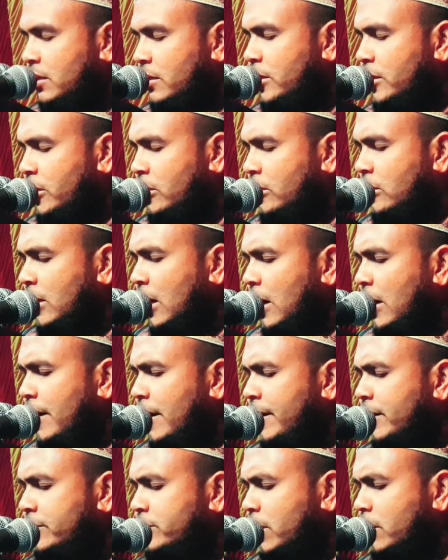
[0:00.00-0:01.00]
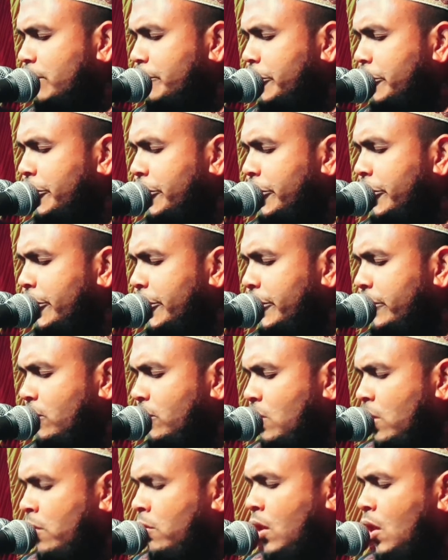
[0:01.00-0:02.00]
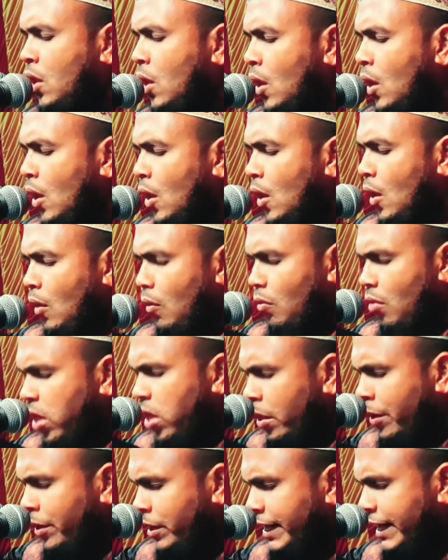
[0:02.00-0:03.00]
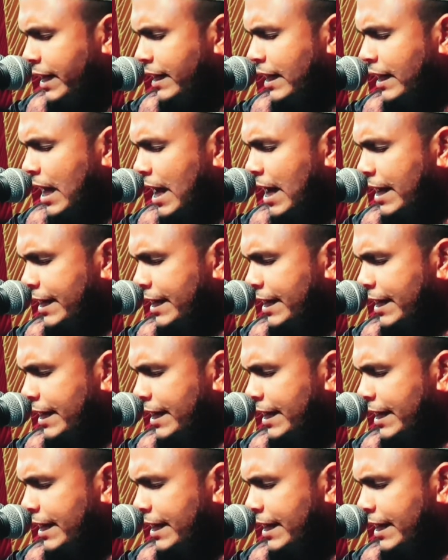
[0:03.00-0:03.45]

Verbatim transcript: লিল্লাহ তকবীর লিল্লাহ